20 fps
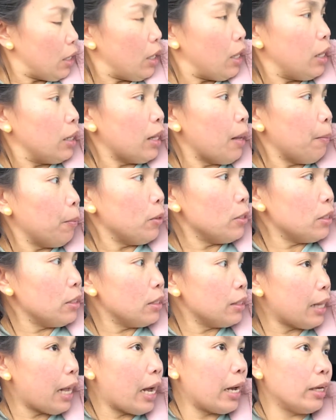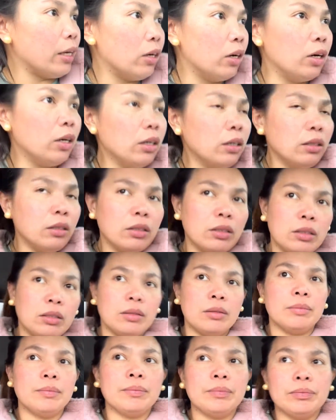Tapos na tayo
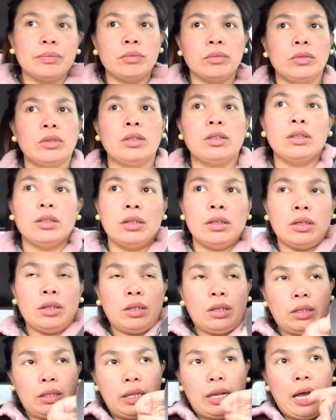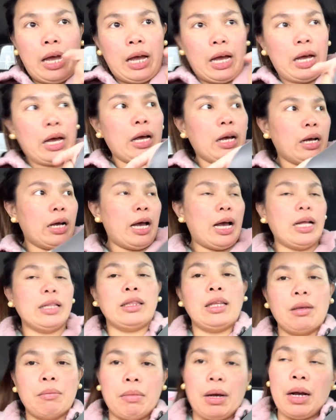ng
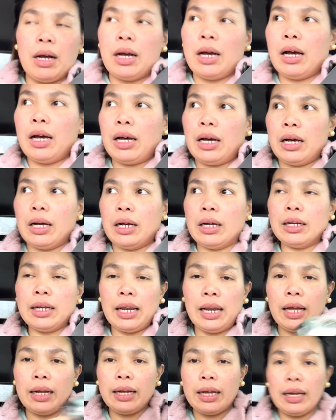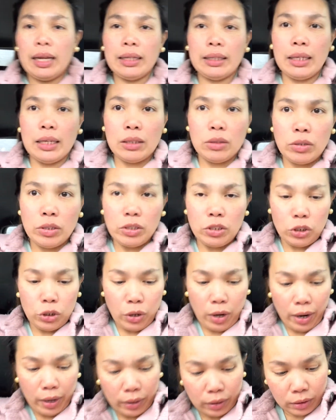ating mga galagala dito sa
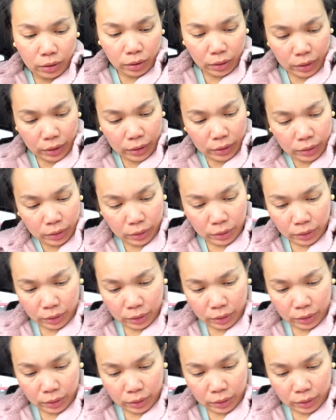Charlgon.